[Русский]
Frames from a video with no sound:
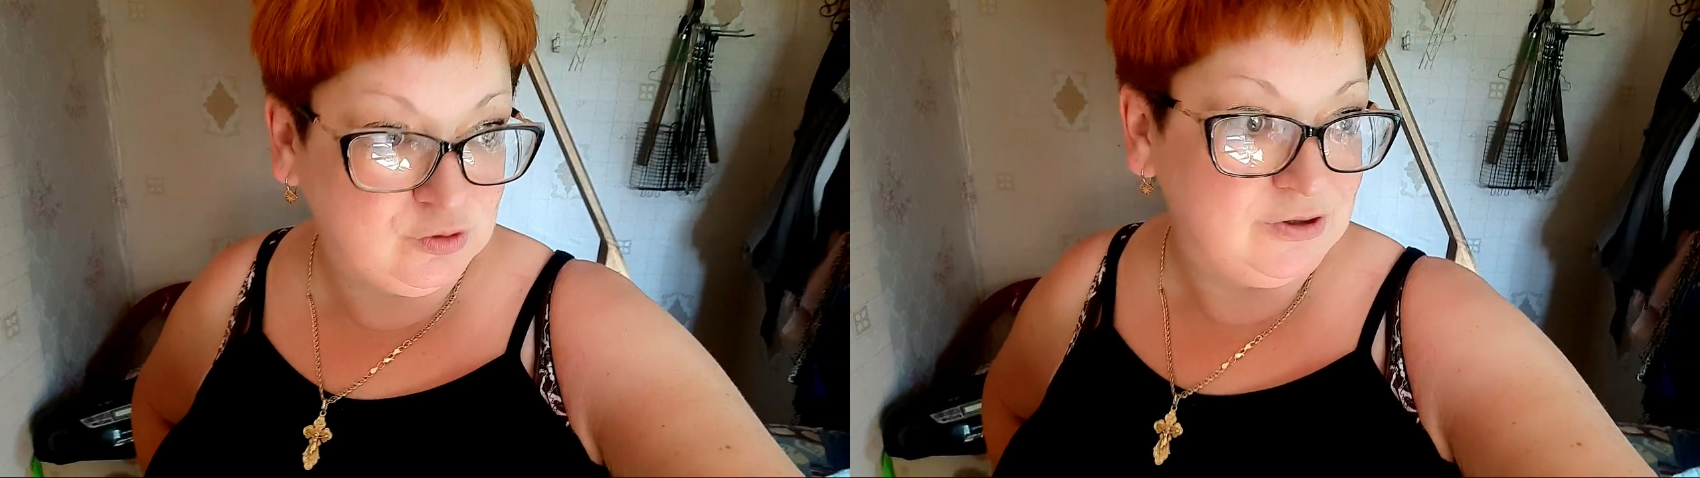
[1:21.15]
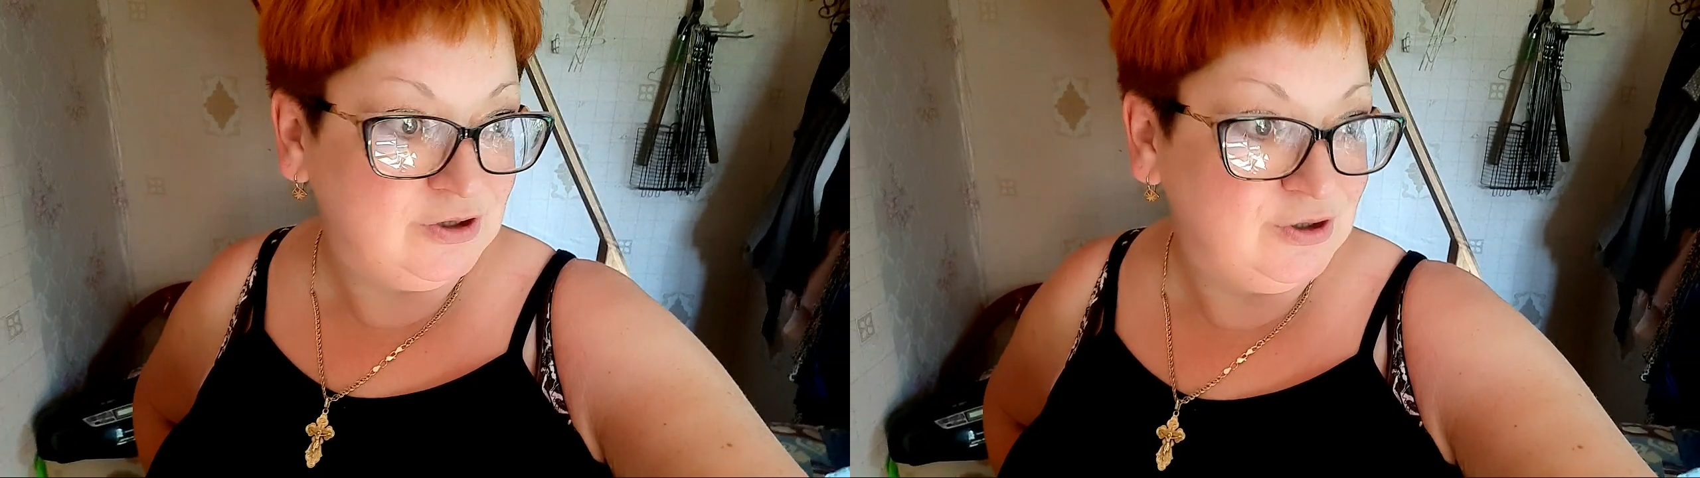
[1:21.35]

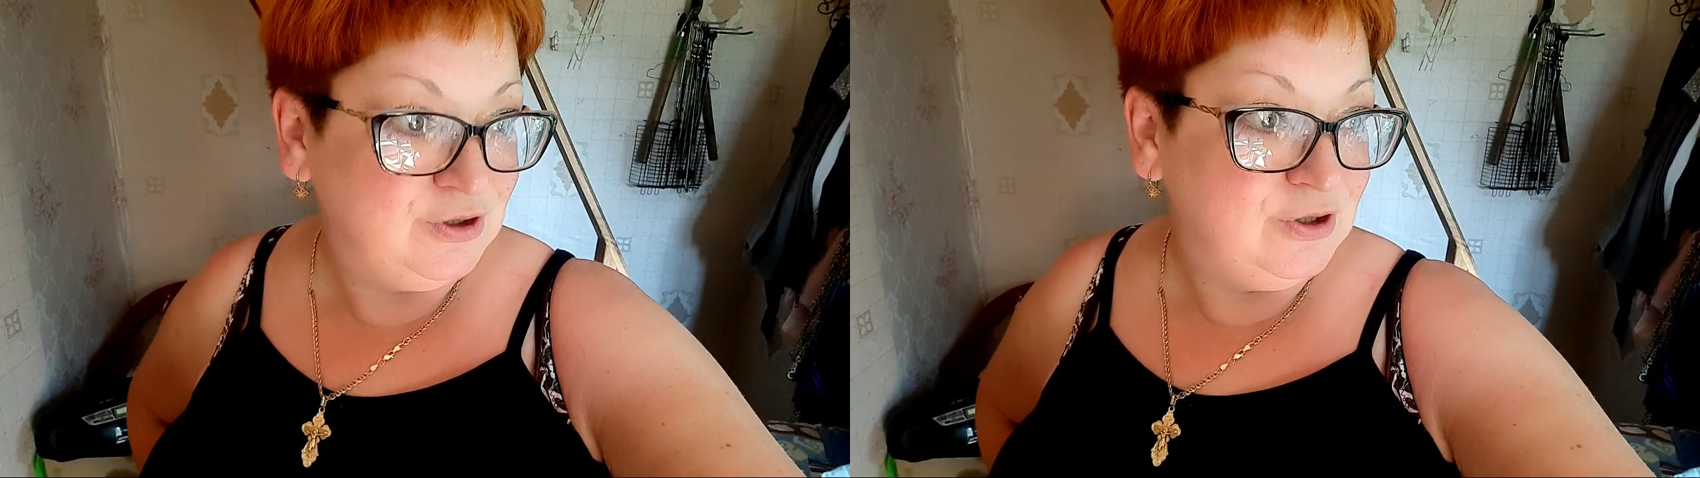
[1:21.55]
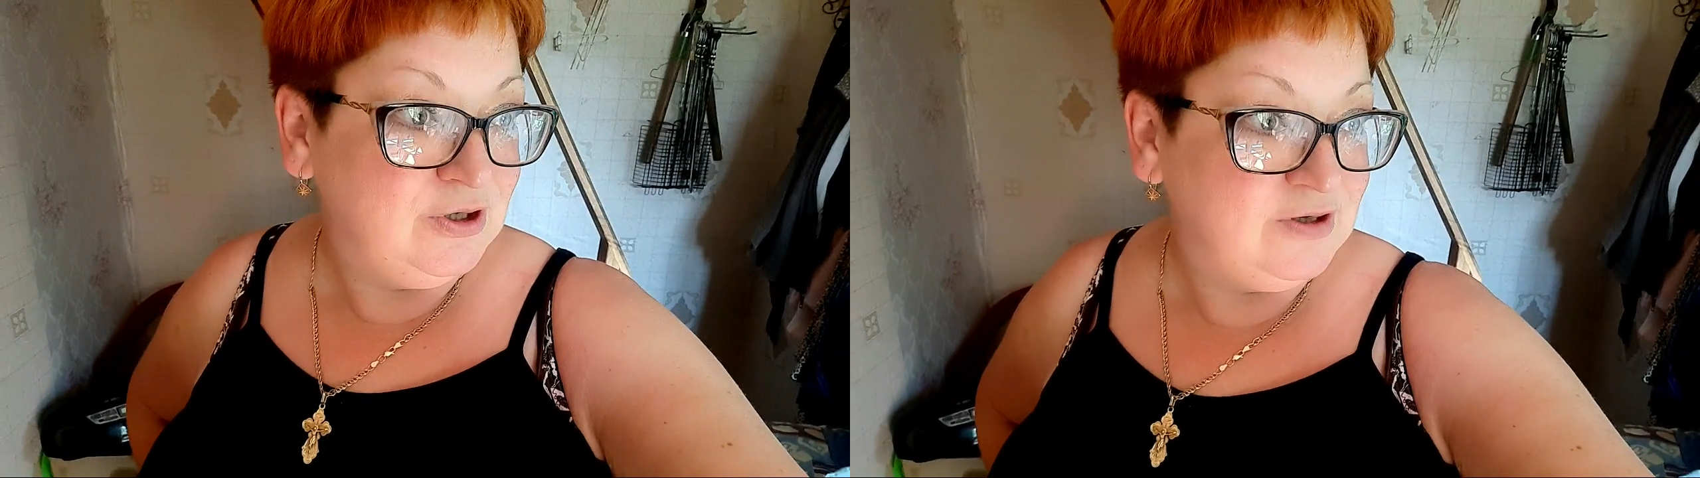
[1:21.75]
Как... Год,
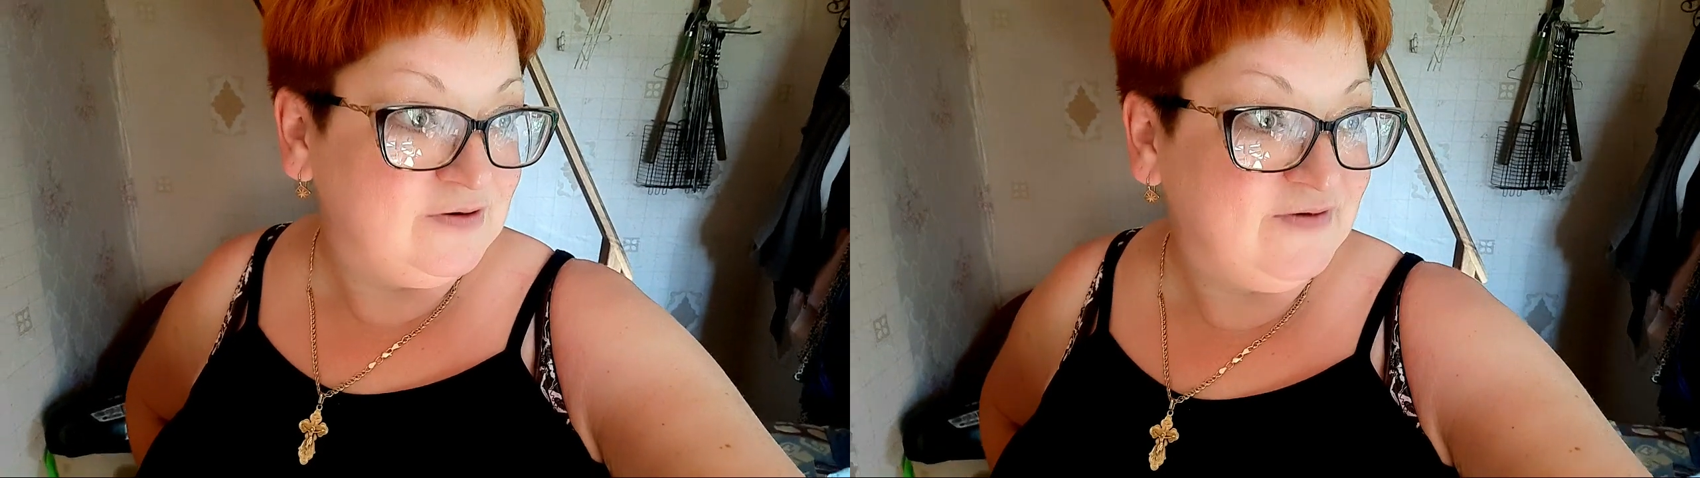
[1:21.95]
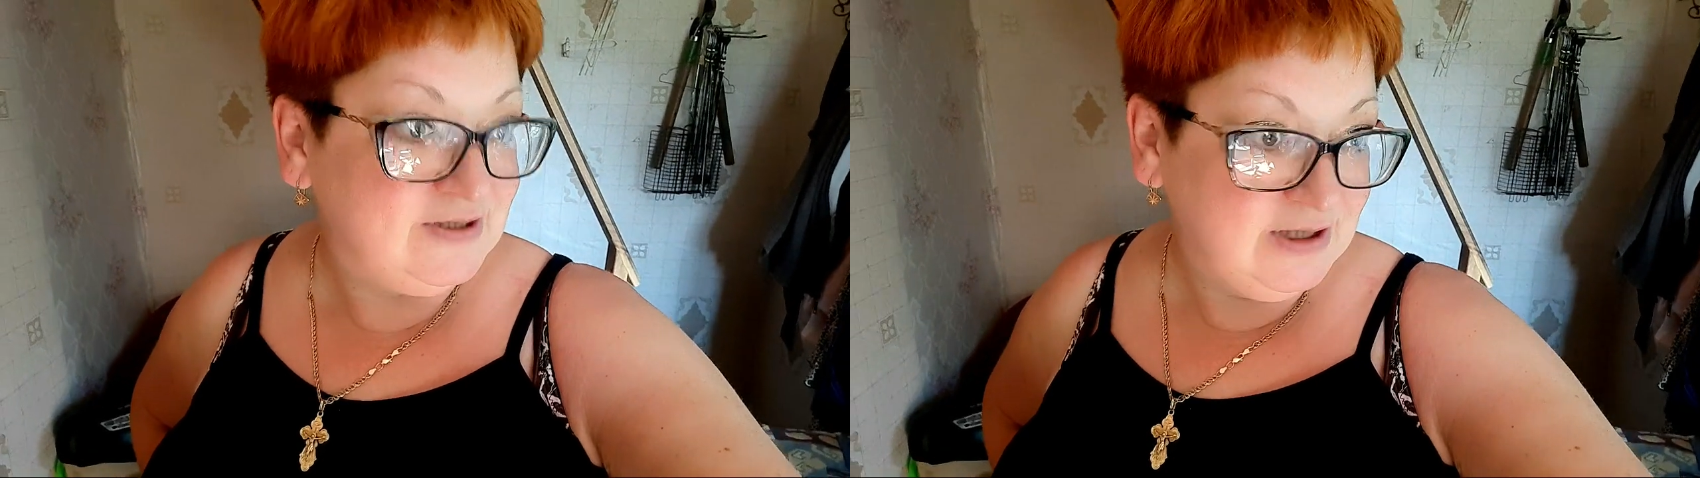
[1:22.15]

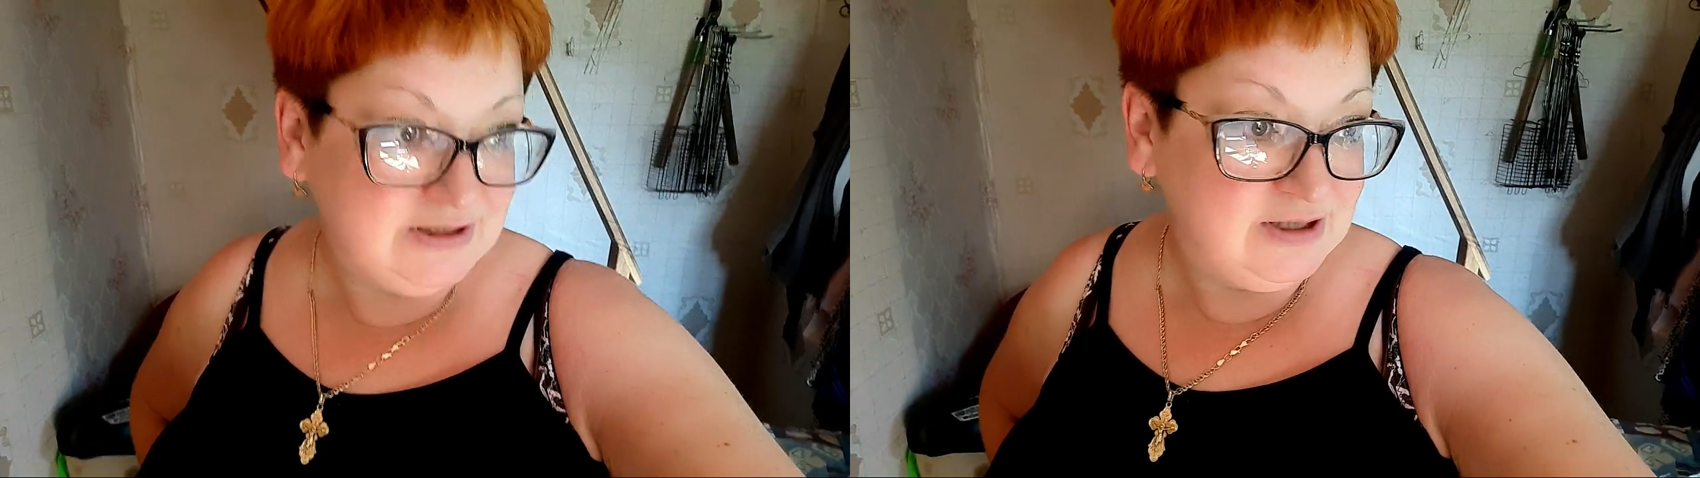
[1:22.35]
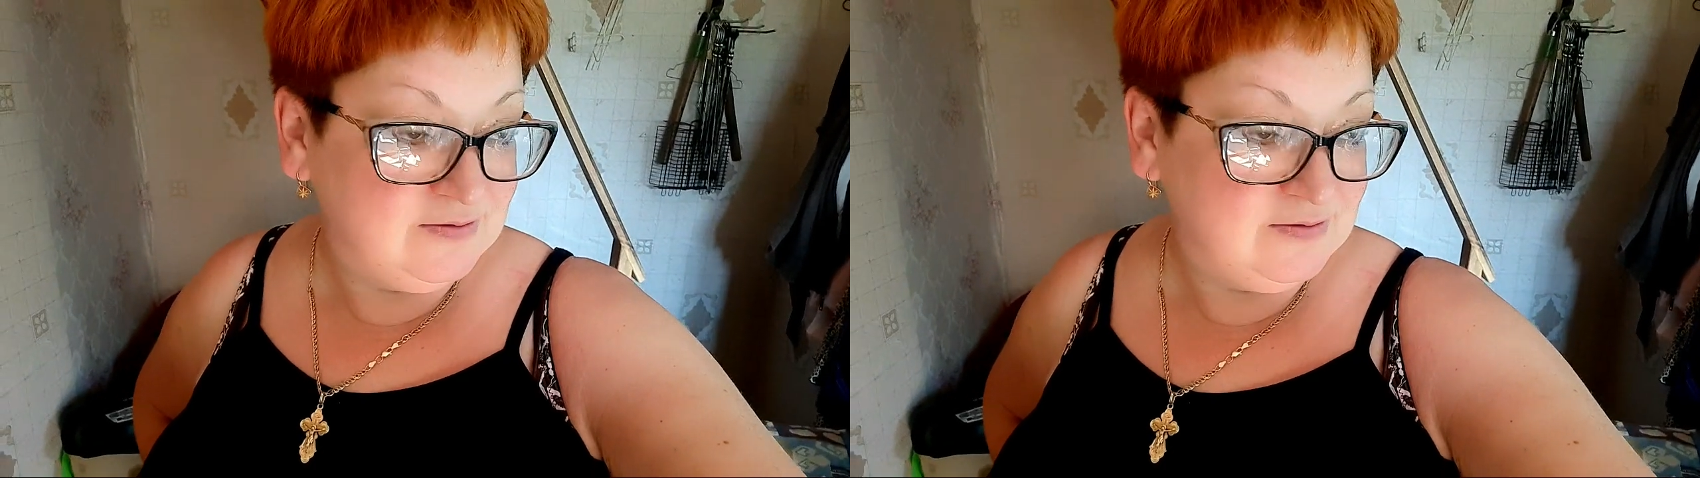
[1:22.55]
наверное. Вода -то...